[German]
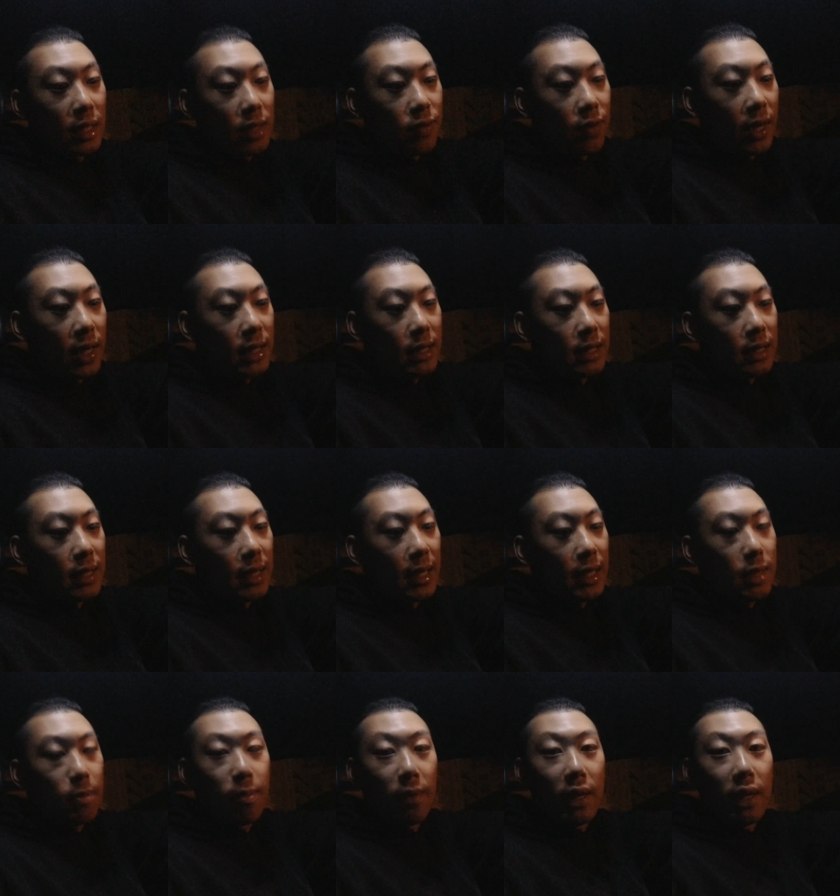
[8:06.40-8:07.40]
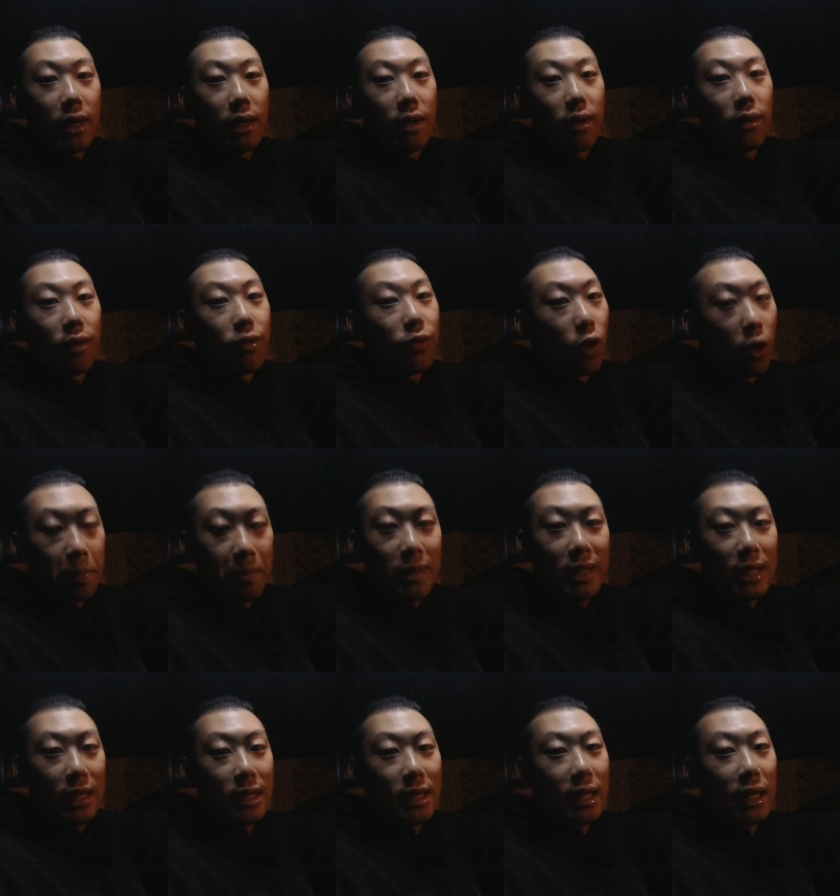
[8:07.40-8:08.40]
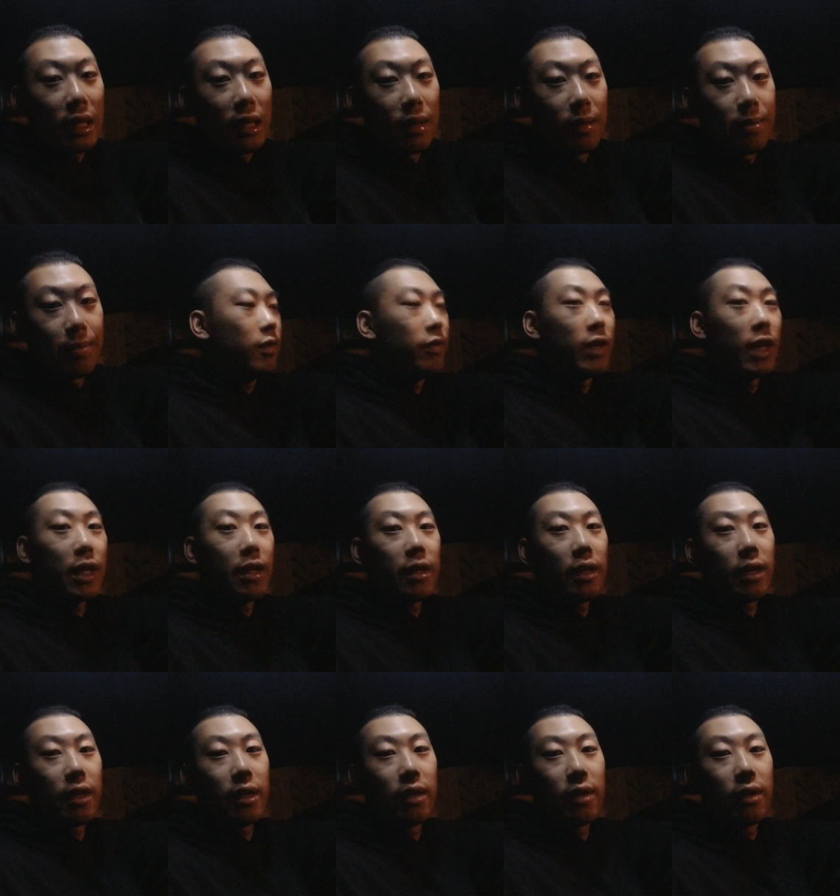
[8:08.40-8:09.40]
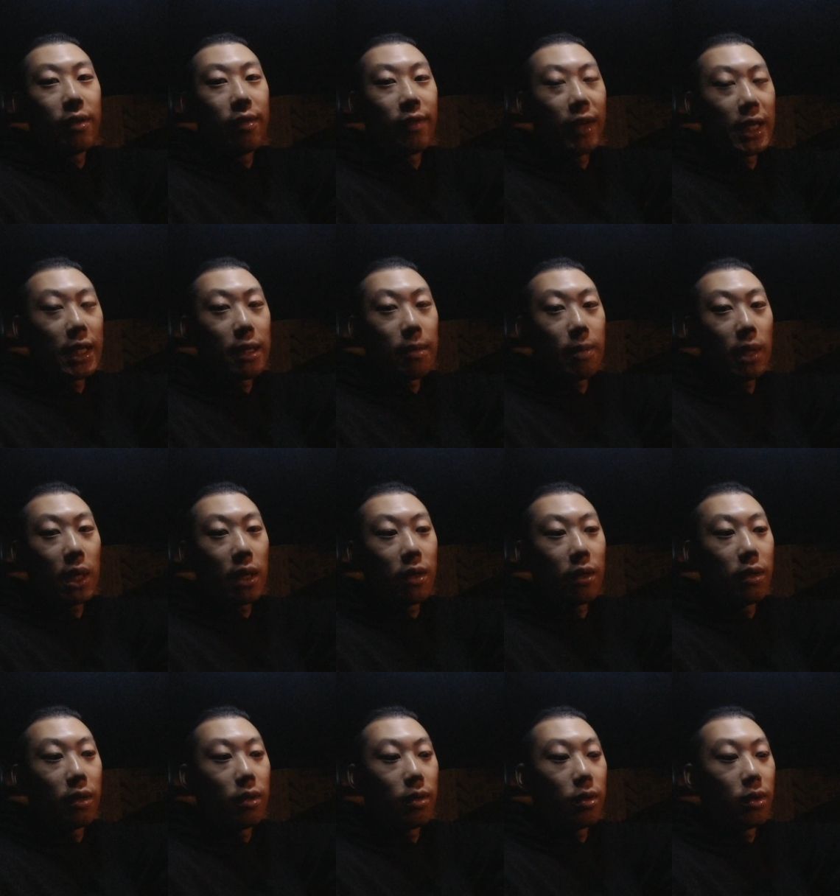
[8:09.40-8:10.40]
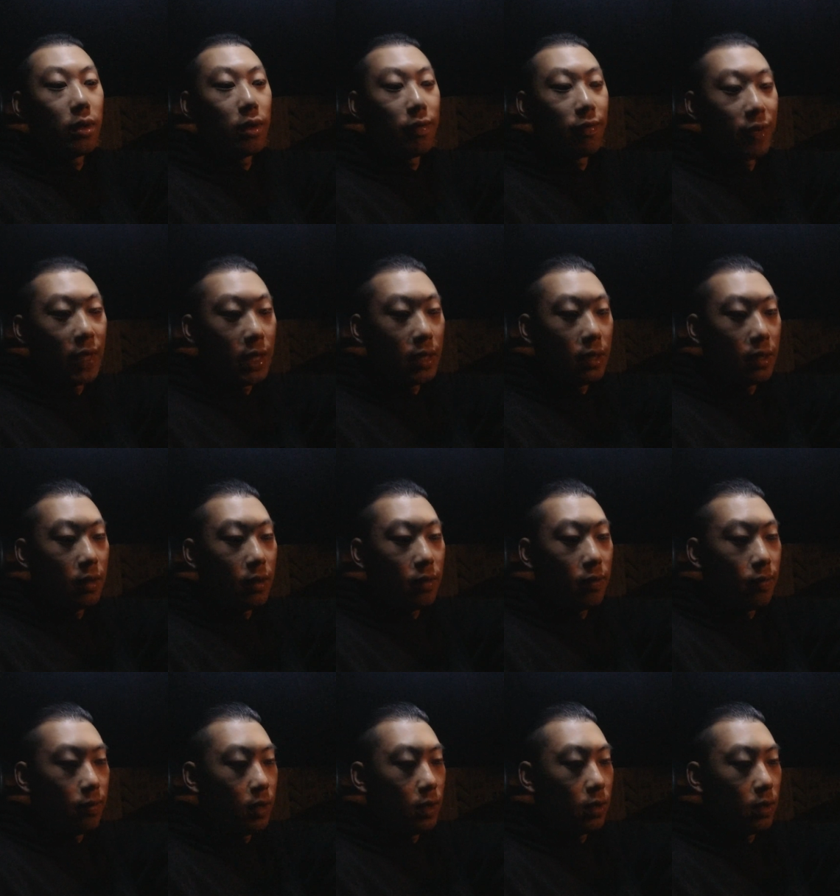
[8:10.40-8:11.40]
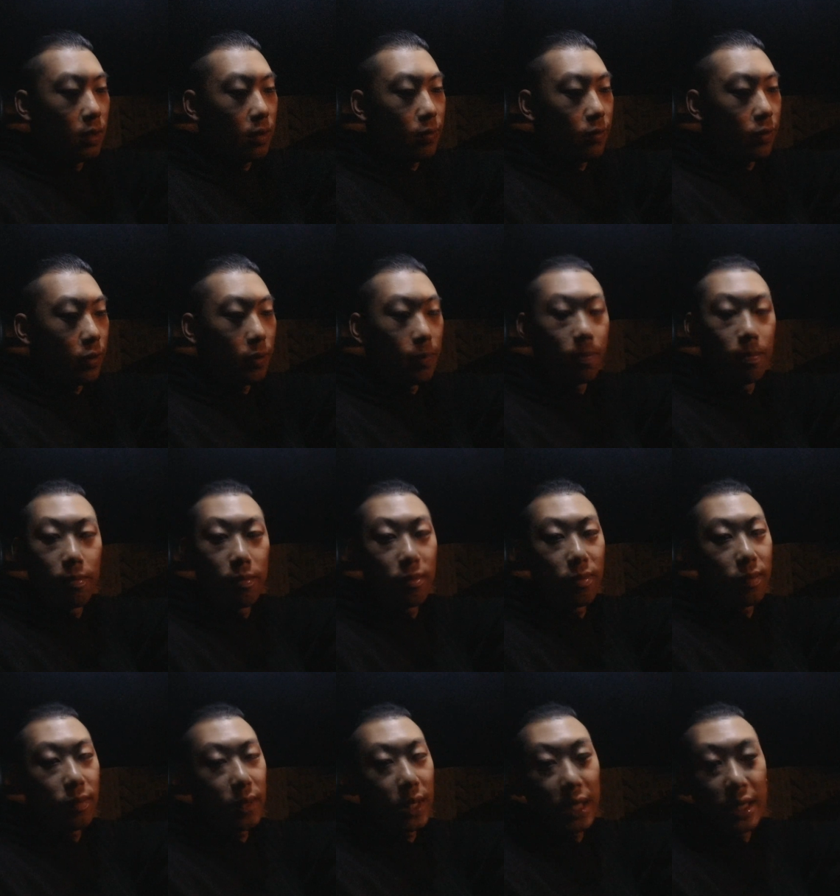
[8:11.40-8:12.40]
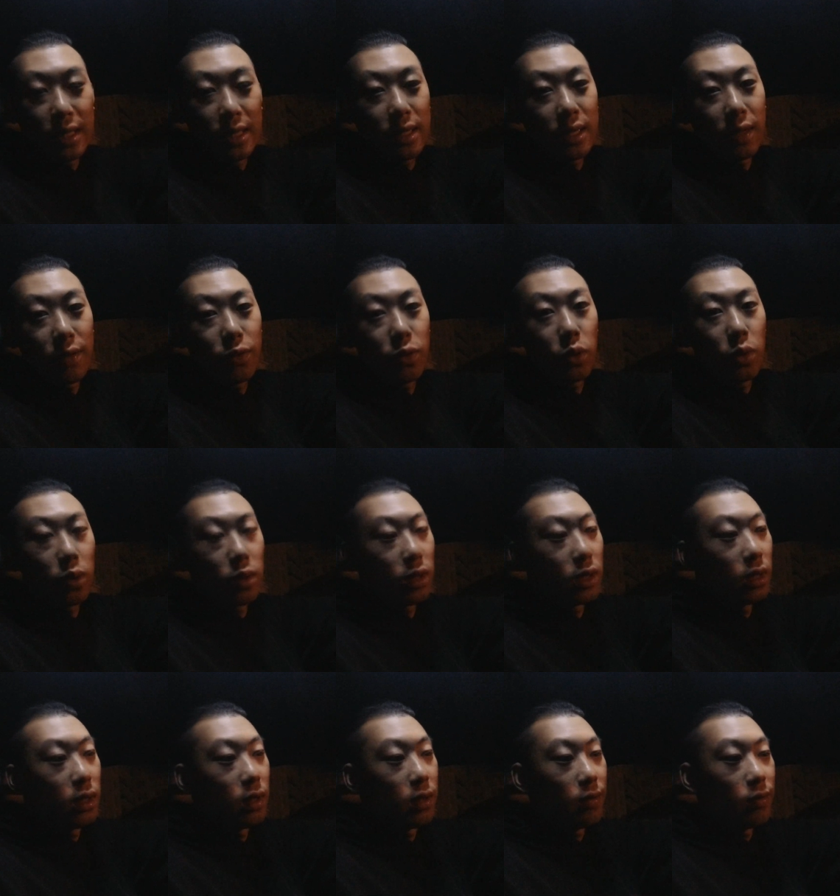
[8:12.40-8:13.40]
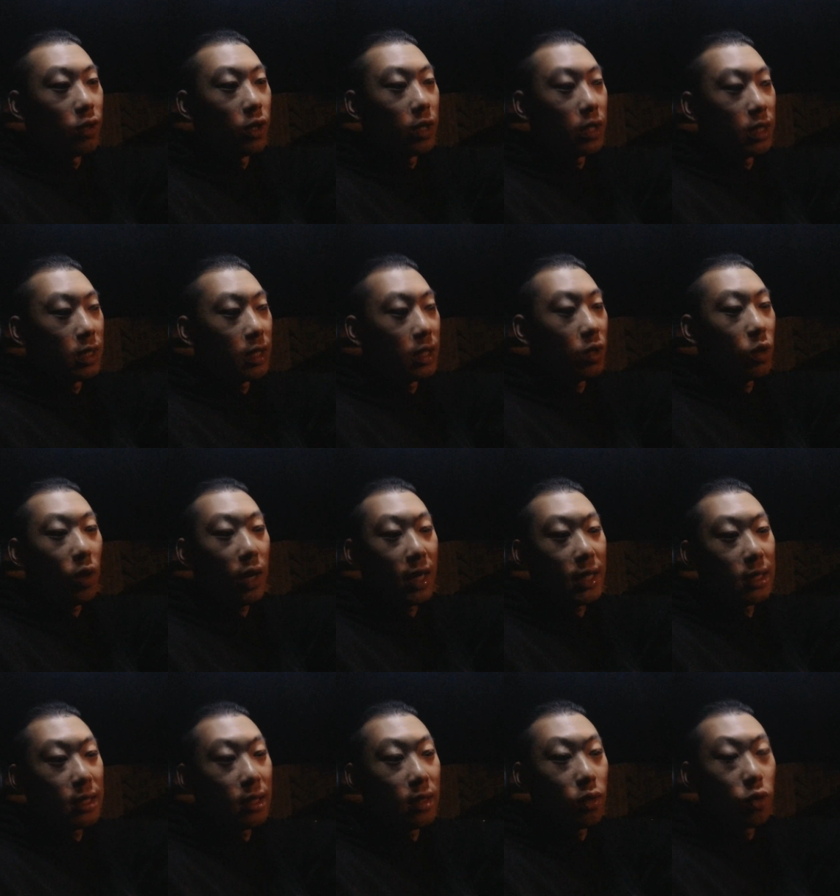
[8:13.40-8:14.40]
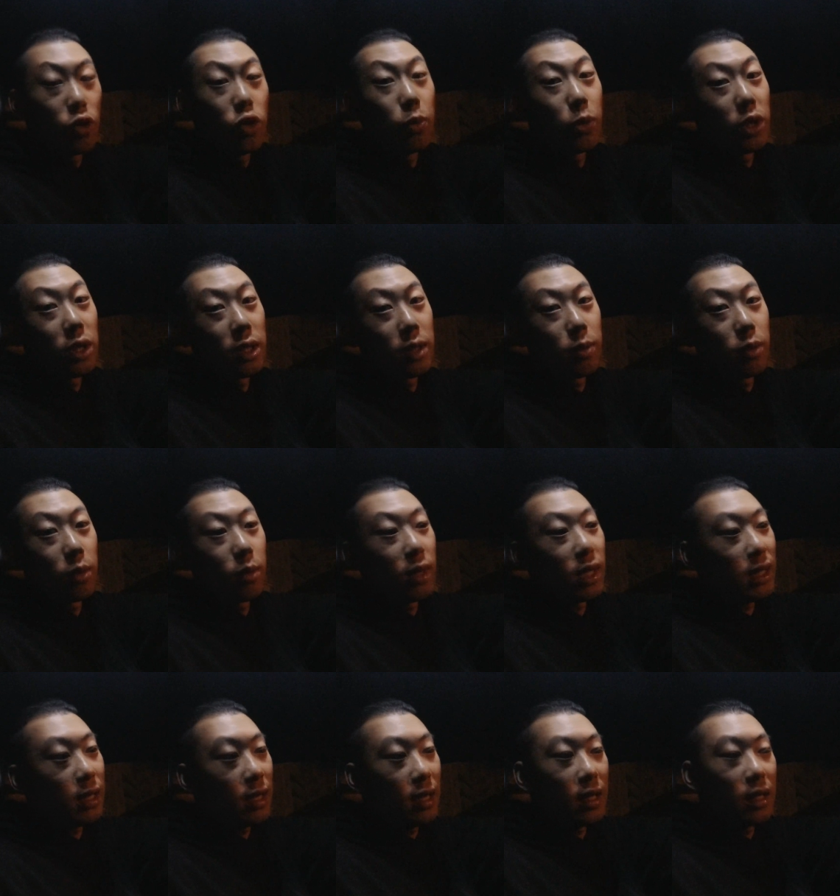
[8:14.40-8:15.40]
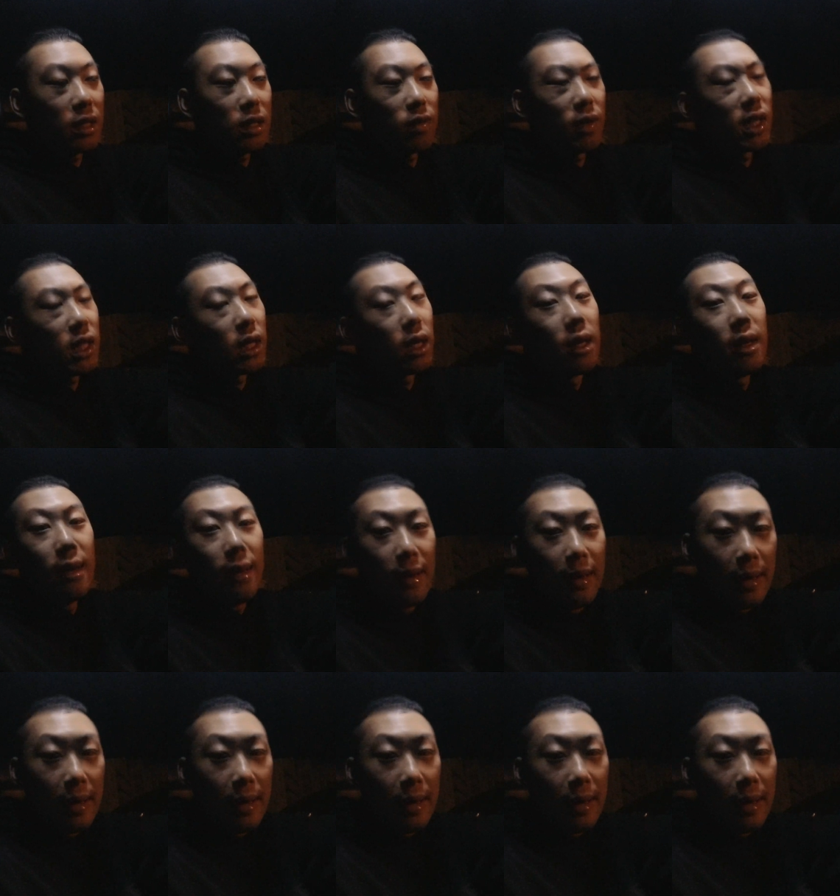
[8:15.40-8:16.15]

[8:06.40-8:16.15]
Das war es jetzt erstmal vom TT. Wir werden dann weitermachen, wenn wir vom ganzen Stuff zurück sind. Wörthersee, Kroatien und Sputnik Springback. Danach geht es weiter